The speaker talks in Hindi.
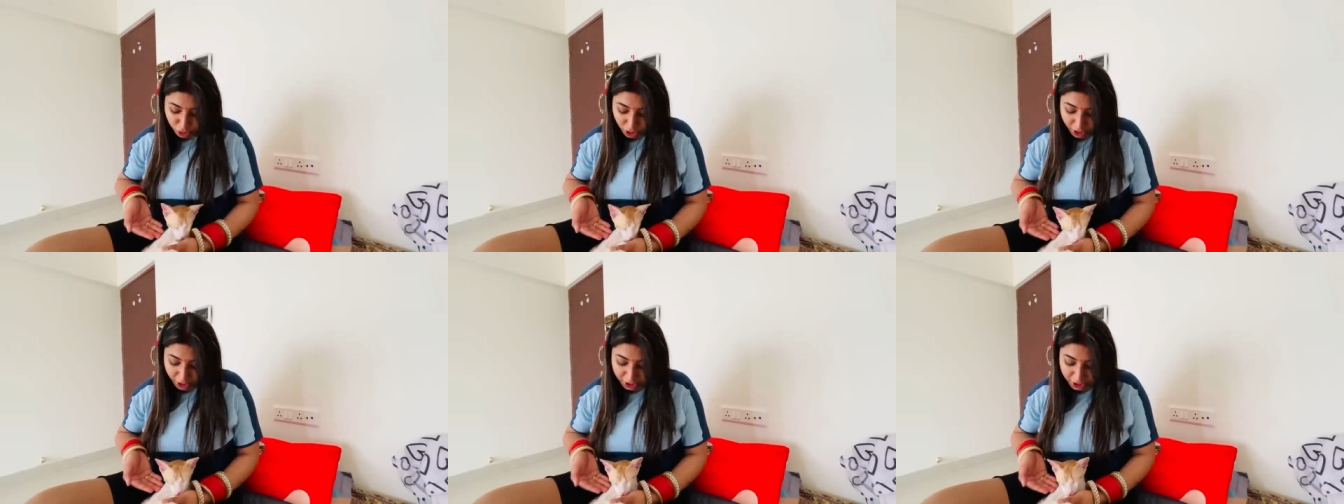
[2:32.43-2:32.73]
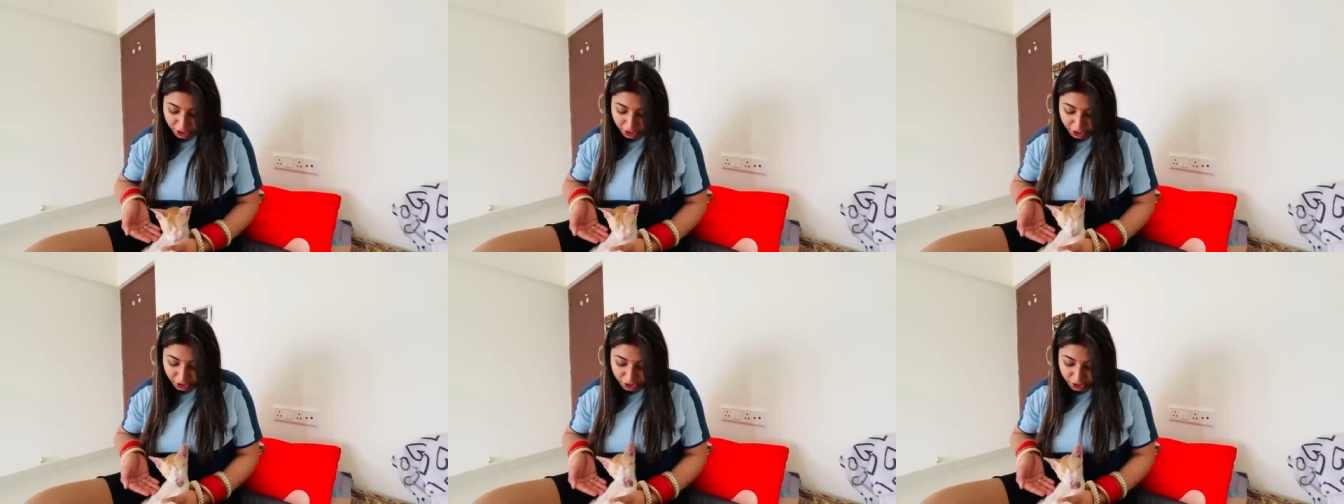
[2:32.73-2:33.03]
चाटा
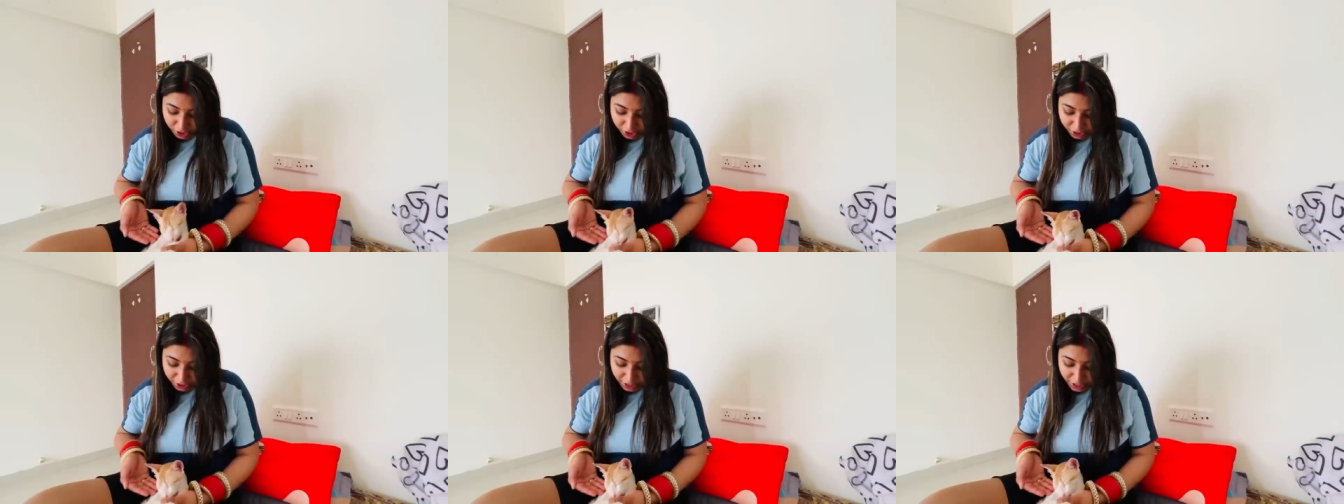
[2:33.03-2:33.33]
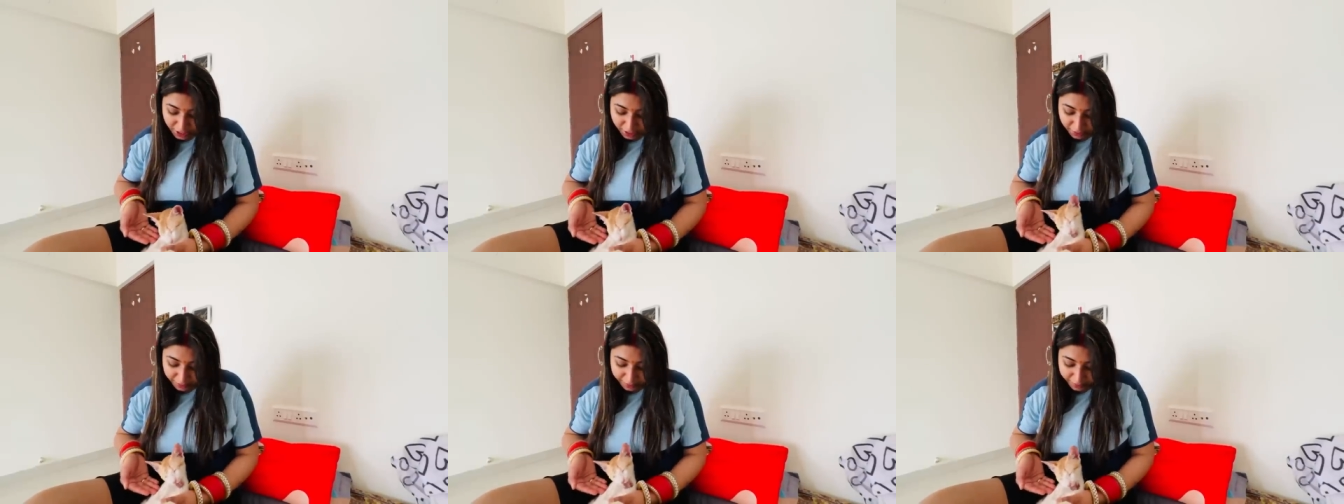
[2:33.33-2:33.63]
चाटी चल रही
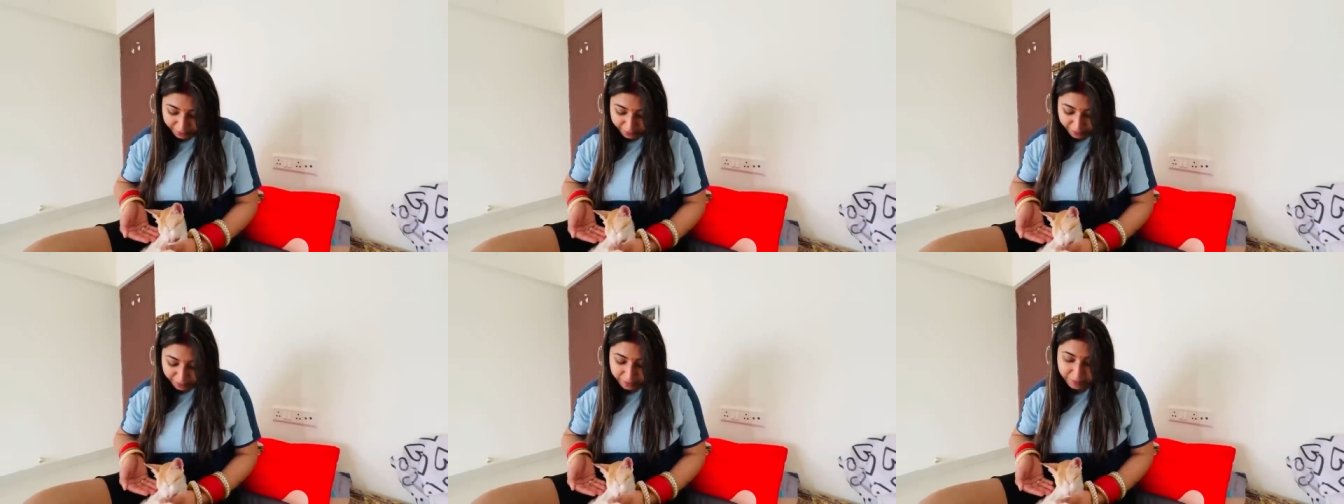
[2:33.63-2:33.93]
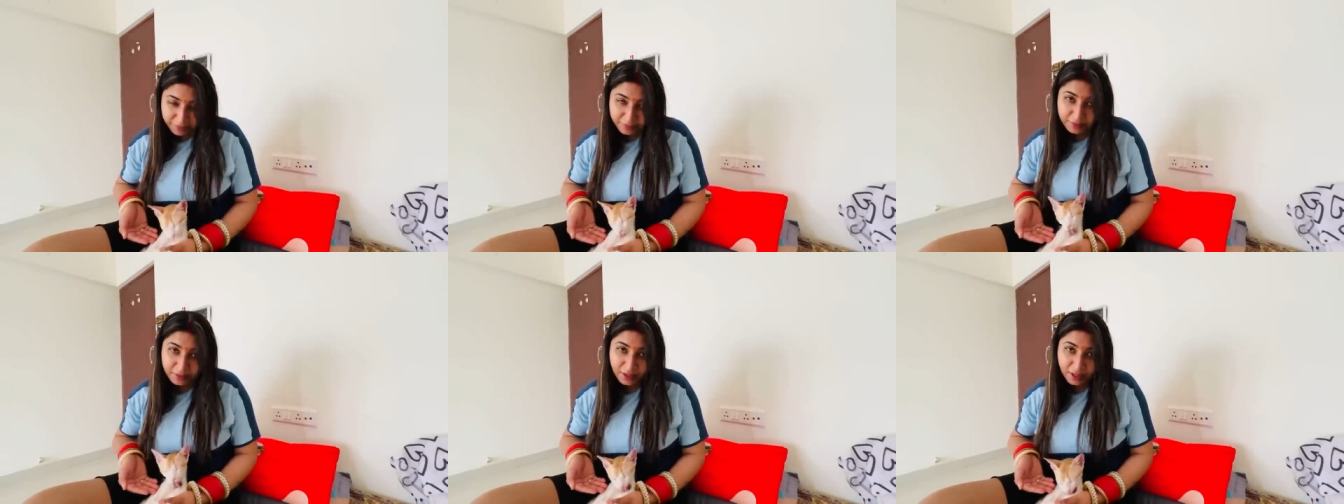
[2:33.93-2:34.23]
है
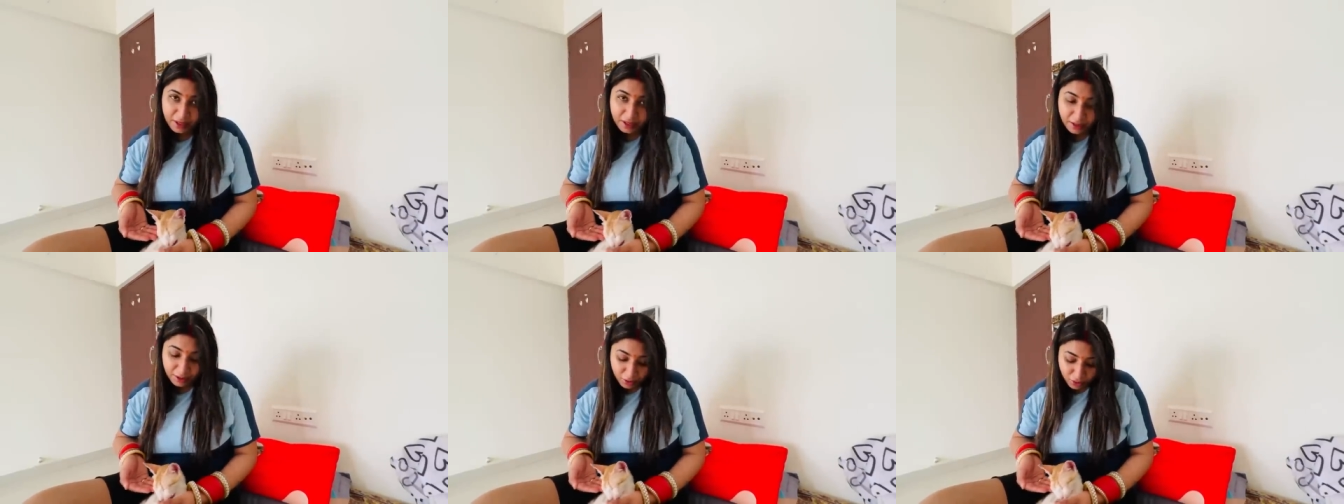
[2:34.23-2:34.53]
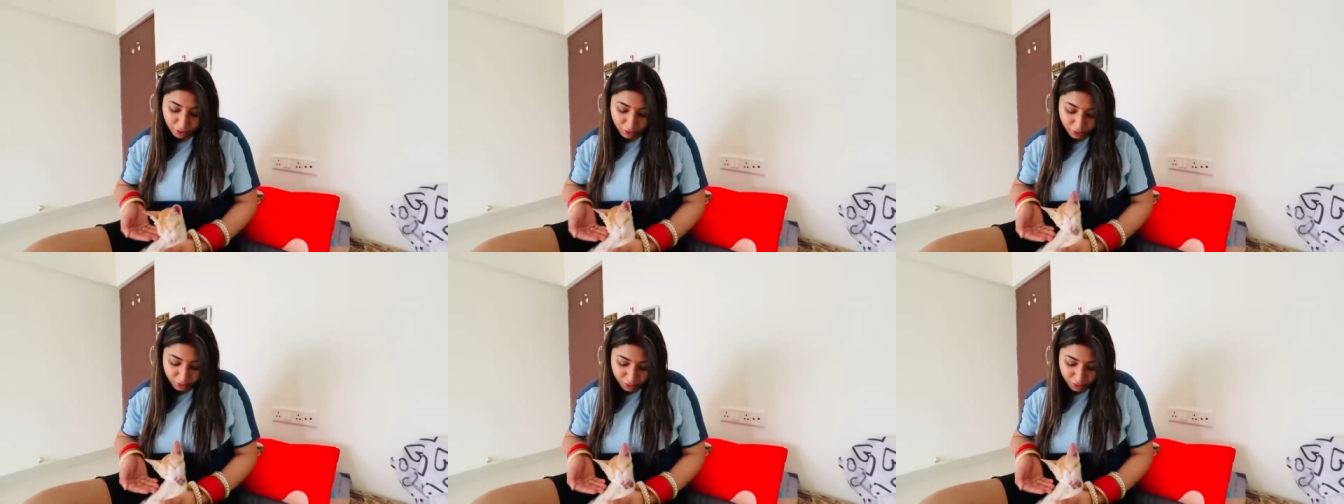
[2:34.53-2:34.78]
देख लो